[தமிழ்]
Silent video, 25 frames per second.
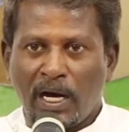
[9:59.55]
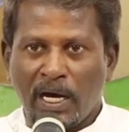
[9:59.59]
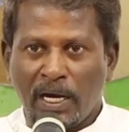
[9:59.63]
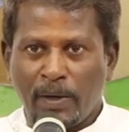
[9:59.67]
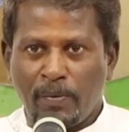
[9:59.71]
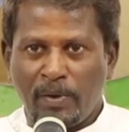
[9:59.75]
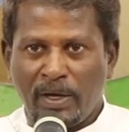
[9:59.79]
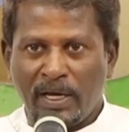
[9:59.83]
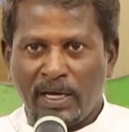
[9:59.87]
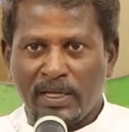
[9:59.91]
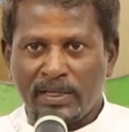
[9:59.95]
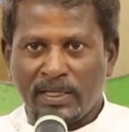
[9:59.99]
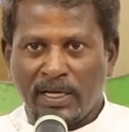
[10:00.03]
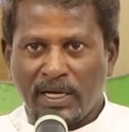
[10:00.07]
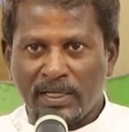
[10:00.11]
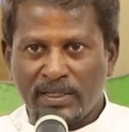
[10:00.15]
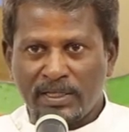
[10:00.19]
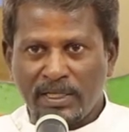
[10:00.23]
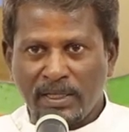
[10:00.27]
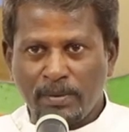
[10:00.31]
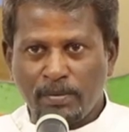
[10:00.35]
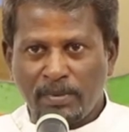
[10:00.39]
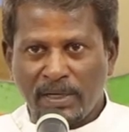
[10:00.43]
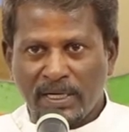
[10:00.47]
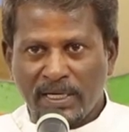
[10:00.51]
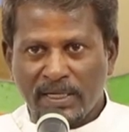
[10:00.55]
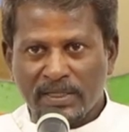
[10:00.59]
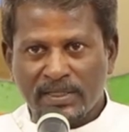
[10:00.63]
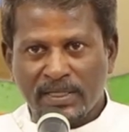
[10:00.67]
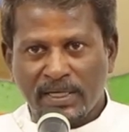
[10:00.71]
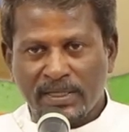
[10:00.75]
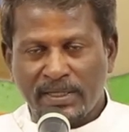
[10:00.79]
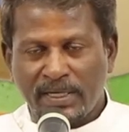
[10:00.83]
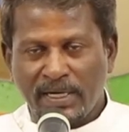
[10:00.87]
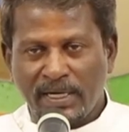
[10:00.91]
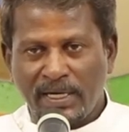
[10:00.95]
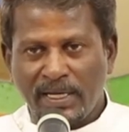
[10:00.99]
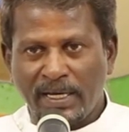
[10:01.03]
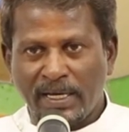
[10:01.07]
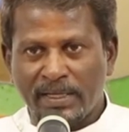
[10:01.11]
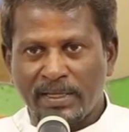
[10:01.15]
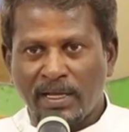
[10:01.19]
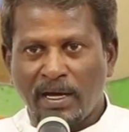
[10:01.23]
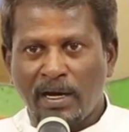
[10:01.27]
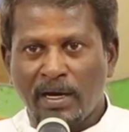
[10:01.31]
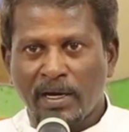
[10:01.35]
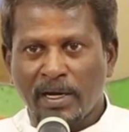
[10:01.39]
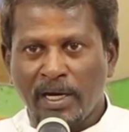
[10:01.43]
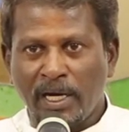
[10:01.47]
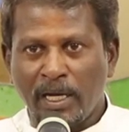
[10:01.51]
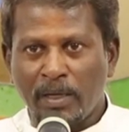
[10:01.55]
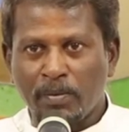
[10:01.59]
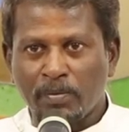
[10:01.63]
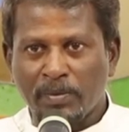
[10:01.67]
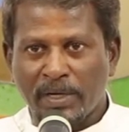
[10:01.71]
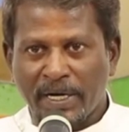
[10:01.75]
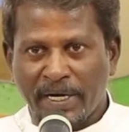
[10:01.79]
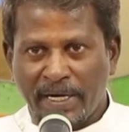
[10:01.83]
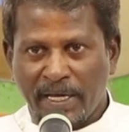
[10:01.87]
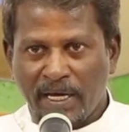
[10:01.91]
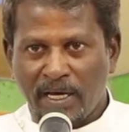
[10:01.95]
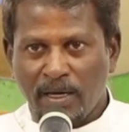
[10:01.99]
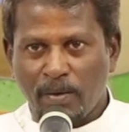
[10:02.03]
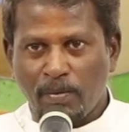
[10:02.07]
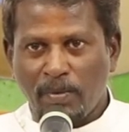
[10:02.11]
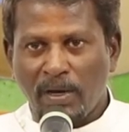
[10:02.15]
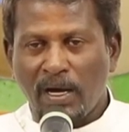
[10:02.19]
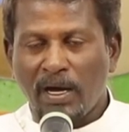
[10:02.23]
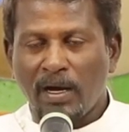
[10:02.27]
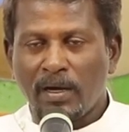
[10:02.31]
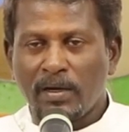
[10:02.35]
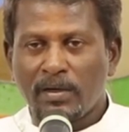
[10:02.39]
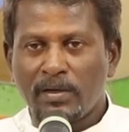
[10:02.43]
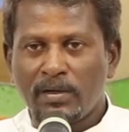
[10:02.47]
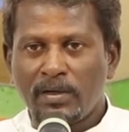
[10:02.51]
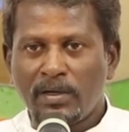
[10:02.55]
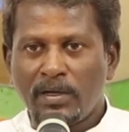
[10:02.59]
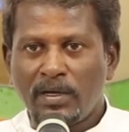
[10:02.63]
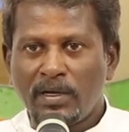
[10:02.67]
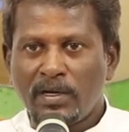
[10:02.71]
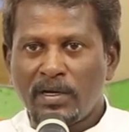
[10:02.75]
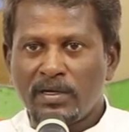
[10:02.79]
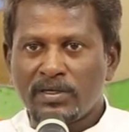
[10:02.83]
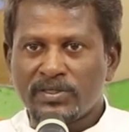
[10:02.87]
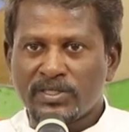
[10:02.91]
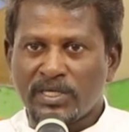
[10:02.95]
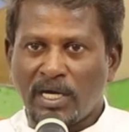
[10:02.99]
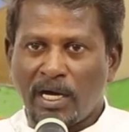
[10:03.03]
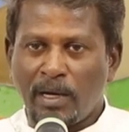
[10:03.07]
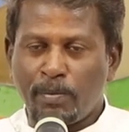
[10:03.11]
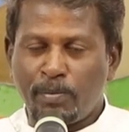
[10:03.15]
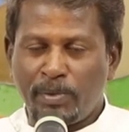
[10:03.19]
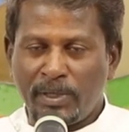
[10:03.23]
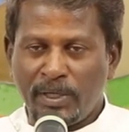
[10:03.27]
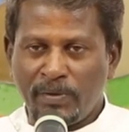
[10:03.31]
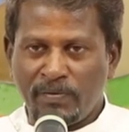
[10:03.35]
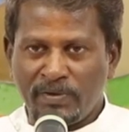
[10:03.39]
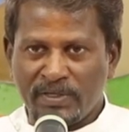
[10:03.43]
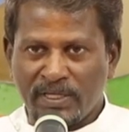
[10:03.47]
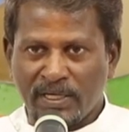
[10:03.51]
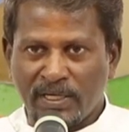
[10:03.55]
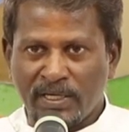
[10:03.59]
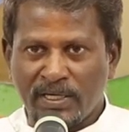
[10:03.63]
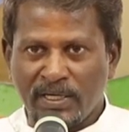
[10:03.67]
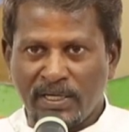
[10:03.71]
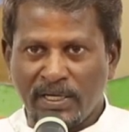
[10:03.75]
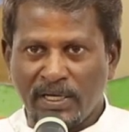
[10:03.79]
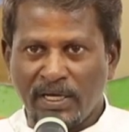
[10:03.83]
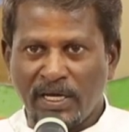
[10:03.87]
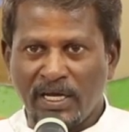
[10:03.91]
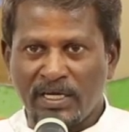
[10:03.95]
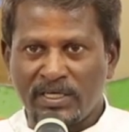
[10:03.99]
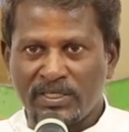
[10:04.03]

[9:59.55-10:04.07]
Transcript: ஆகவே அந்த அத்திமரத்தண்டையில் ஏதாகிலும் கிடைக்குமா சாப்பிடுவதற்கு